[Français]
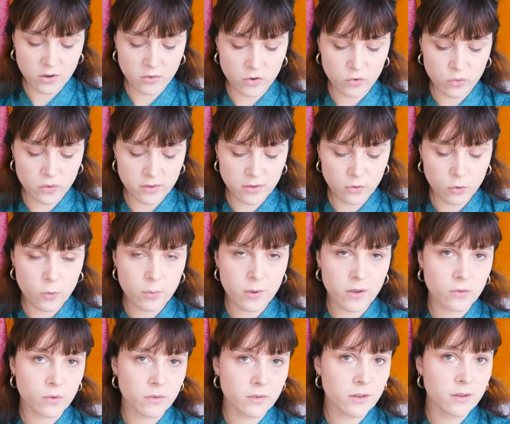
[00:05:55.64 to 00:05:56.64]
J'avais choisi de
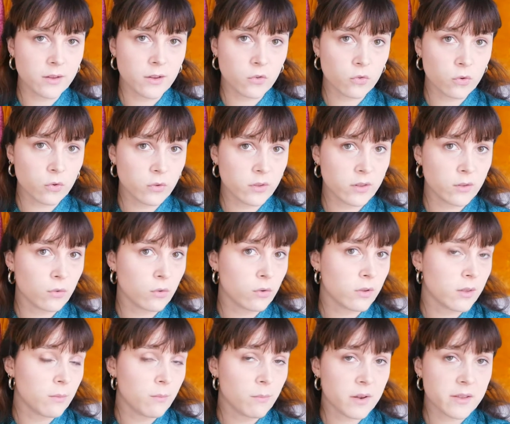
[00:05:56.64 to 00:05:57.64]
représenter des choses qui, euh,
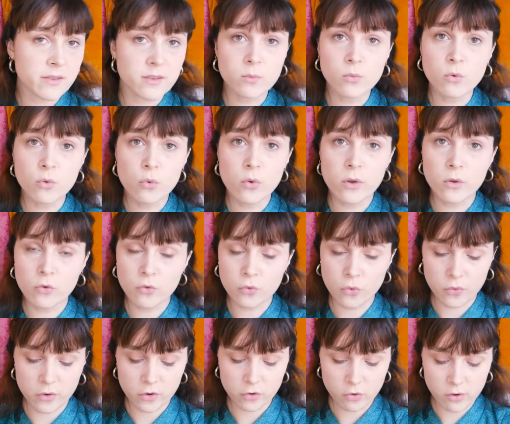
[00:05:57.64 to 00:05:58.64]
me plaisaient beaucoup que je
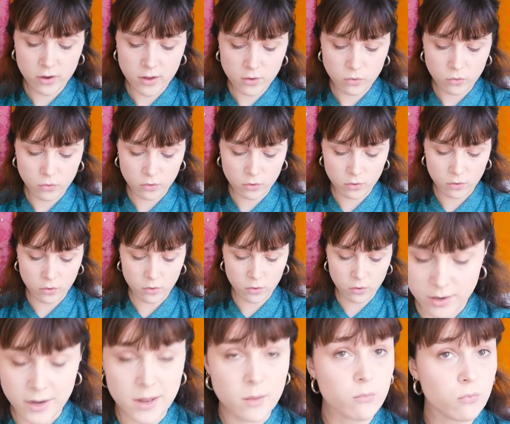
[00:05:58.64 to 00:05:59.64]
trouvais jolies, donc euh,
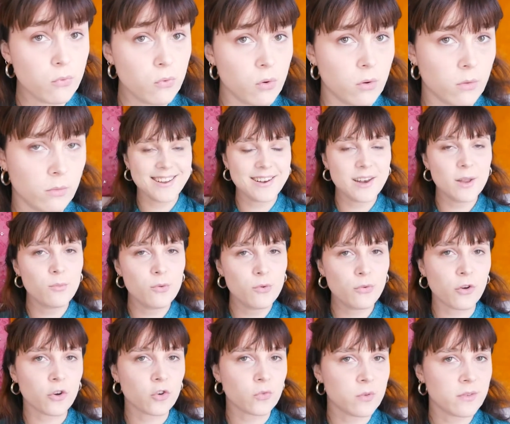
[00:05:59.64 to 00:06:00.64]
les bulles. Les bulles
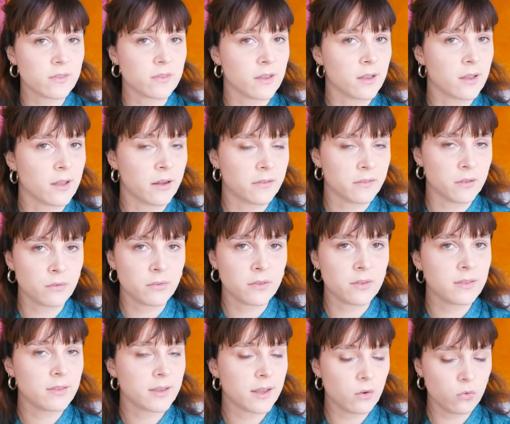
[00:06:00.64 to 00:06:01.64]
franchement c'est un
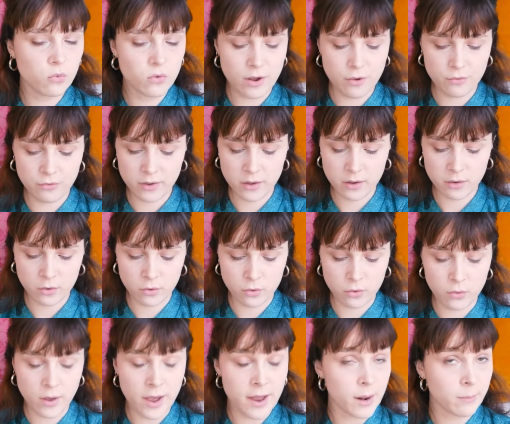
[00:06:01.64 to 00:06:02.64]
défi très cool à faire
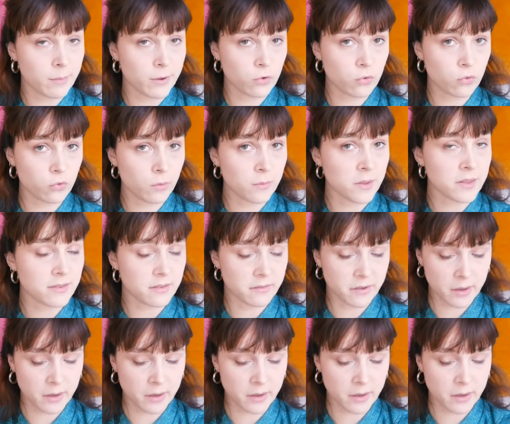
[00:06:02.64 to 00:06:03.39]
euh, à la peinture mais c'est